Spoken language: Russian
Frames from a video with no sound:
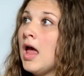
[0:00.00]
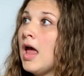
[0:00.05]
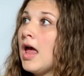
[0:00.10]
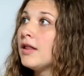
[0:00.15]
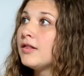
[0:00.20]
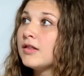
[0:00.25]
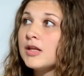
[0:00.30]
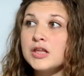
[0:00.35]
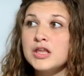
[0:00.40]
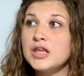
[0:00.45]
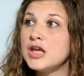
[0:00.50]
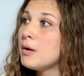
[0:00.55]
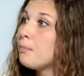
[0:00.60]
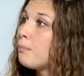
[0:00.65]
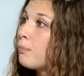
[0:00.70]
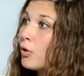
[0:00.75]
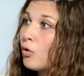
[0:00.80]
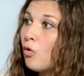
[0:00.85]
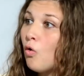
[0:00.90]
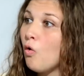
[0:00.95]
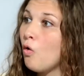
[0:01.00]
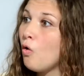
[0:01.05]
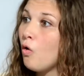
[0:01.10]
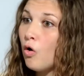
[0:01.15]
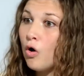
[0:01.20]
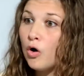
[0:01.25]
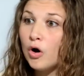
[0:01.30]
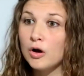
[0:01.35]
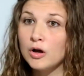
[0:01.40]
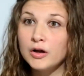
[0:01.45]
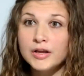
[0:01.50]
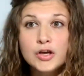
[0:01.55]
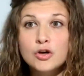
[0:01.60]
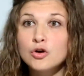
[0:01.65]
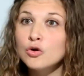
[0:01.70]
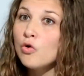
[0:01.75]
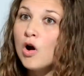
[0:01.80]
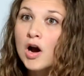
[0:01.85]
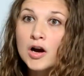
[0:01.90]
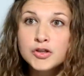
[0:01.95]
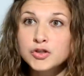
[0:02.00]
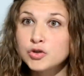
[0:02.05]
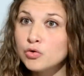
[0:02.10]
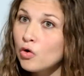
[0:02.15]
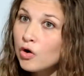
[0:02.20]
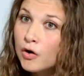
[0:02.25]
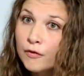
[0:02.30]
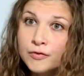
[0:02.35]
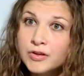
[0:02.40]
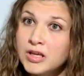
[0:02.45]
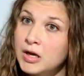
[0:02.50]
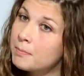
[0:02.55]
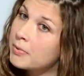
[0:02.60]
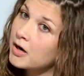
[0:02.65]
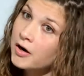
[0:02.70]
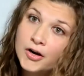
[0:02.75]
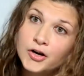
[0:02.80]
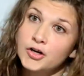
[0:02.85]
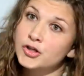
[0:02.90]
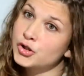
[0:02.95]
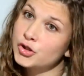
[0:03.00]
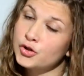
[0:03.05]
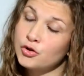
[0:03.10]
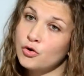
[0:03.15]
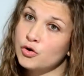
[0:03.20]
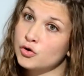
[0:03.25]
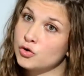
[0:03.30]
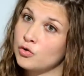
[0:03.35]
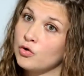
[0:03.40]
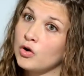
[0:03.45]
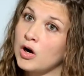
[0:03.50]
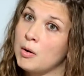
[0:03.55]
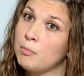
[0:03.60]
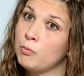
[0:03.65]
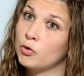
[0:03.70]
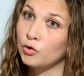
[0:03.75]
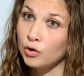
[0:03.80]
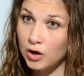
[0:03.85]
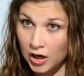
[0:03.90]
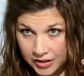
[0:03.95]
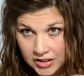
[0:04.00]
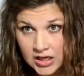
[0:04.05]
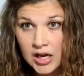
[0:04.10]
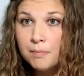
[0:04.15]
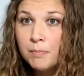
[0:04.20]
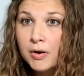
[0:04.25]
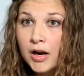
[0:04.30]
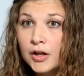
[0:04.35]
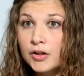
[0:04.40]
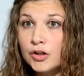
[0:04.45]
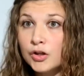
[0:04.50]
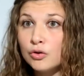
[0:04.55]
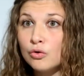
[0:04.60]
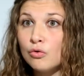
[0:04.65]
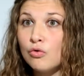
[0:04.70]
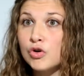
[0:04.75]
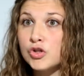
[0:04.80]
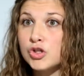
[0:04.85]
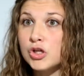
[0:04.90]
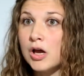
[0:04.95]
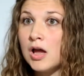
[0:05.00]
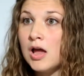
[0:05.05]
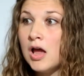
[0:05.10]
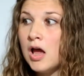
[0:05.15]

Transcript: Это не про игру актеров, не про режиссерскую работу, хотя и про это тоже.